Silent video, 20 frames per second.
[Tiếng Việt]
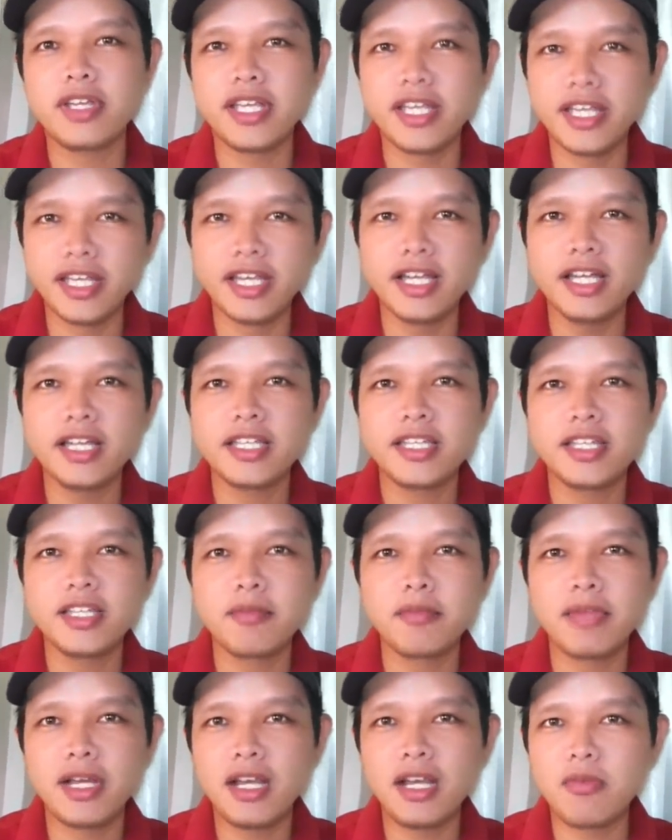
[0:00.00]
nghĩa, nhưng
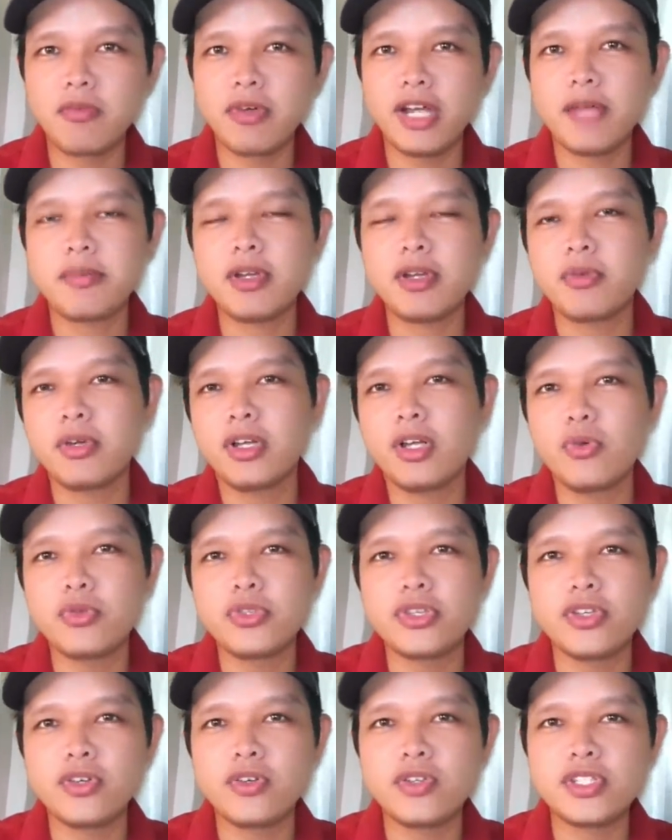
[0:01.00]
mà lồng ghép trong cái câu
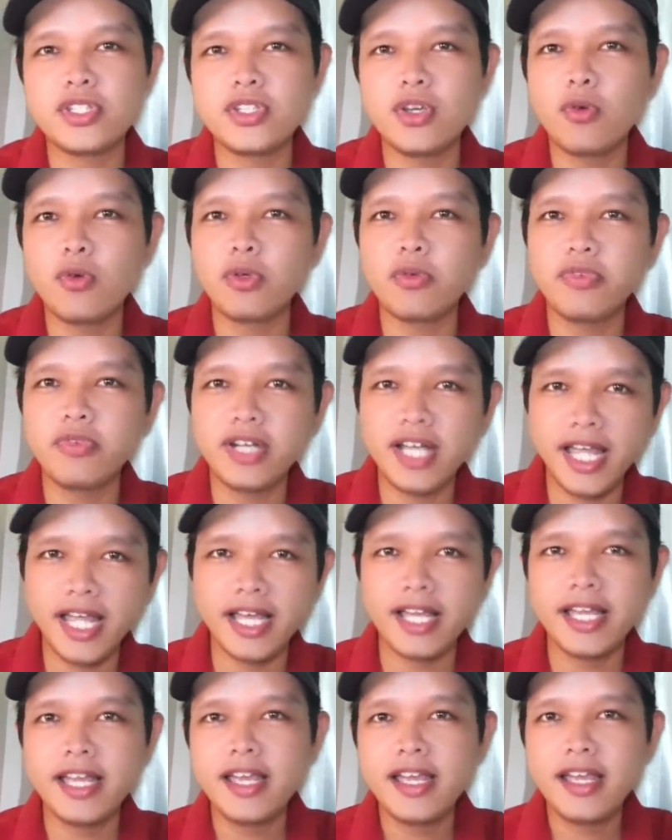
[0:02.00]
chuyện của CEO Nguyễn Phương Hằng.
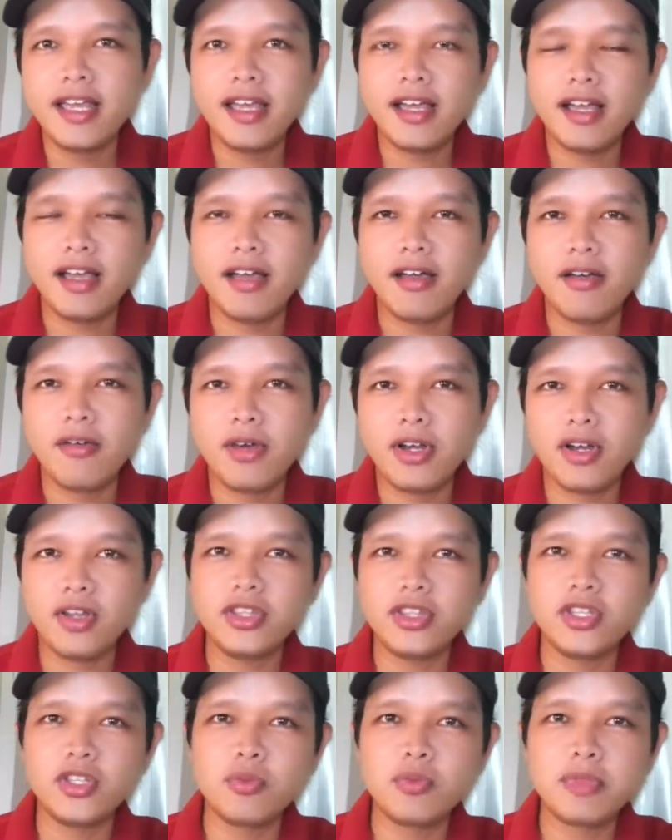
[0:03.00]
Qua đó
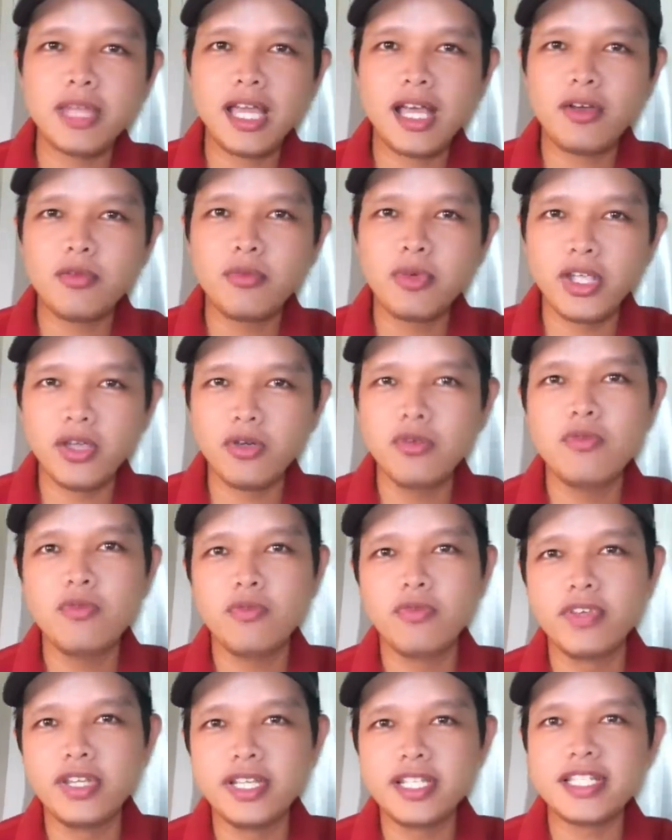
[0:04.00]
thì chúng ta cũng hiểu
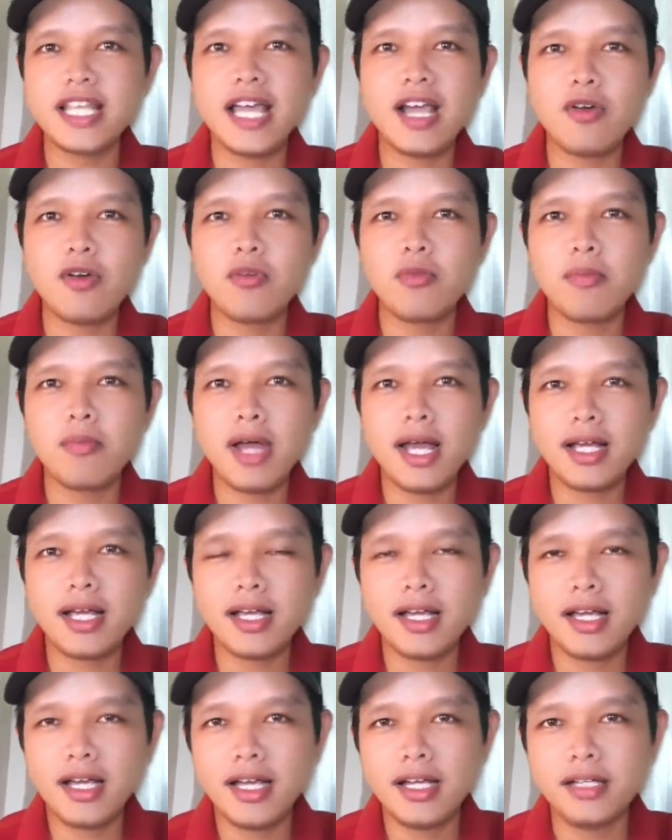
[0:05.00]
vì sao bác
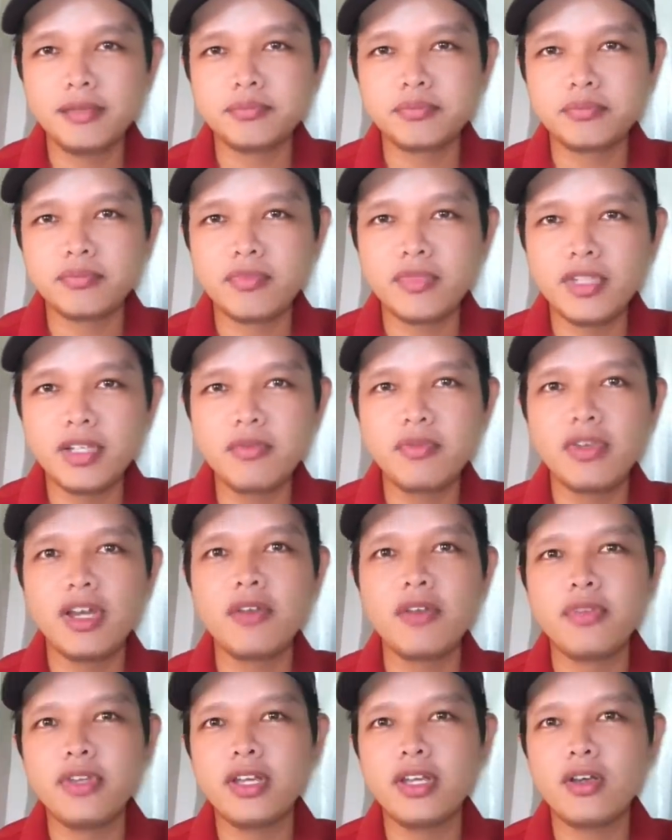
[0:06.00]
đứng về
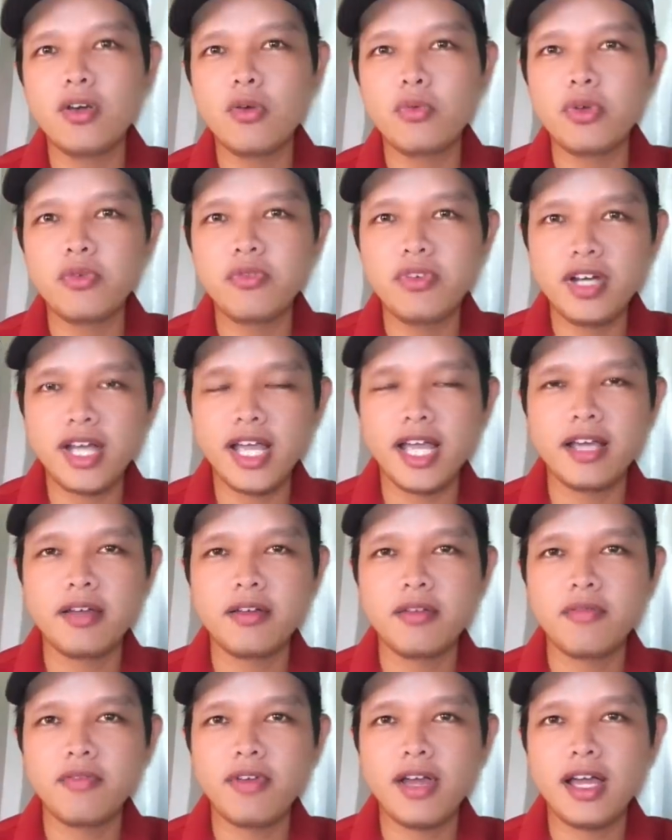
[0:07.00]
phía cô Nguyễn Phương Hằng
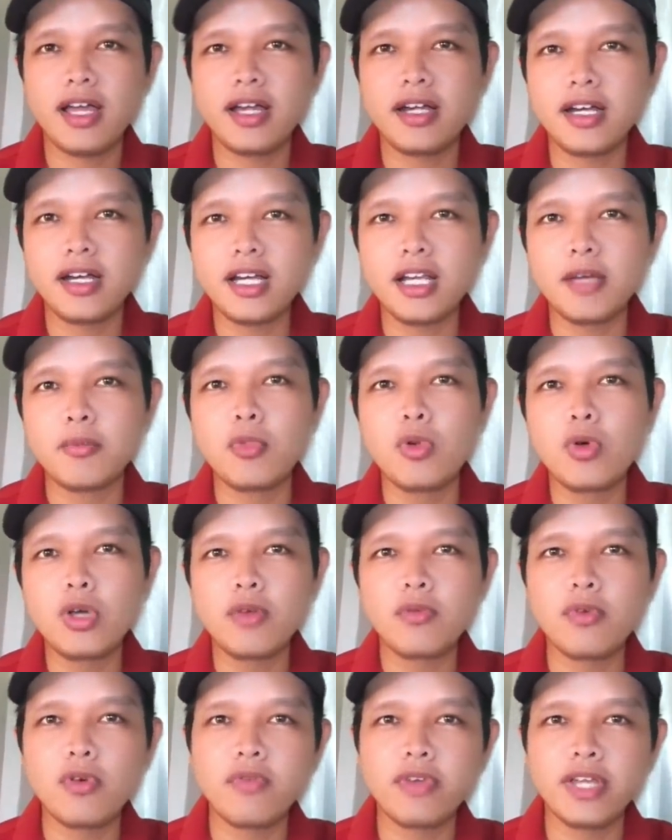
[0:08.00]
và rất là muốn cái
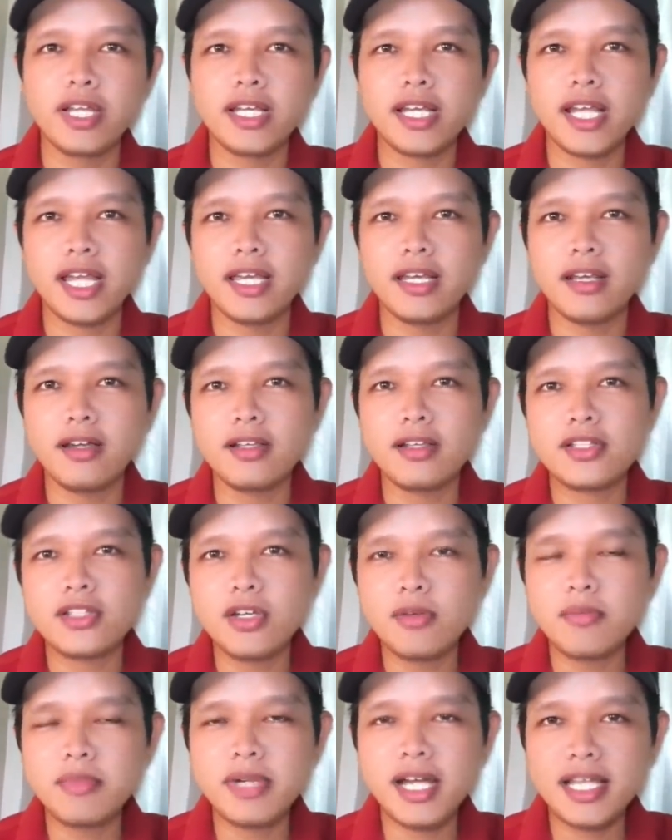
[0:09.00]
vụ việc này nó
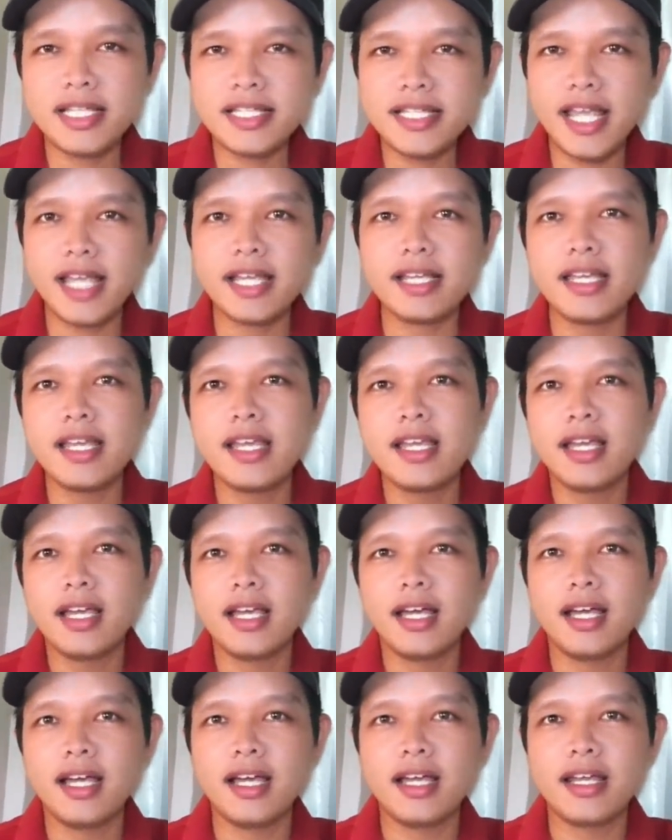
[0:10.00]
sớm ra ánh sáng
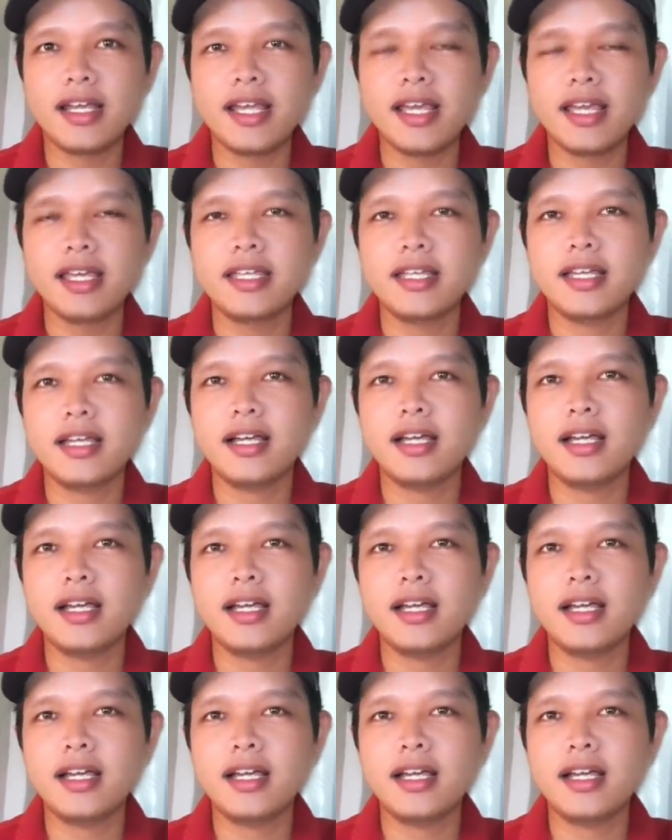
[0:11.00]
để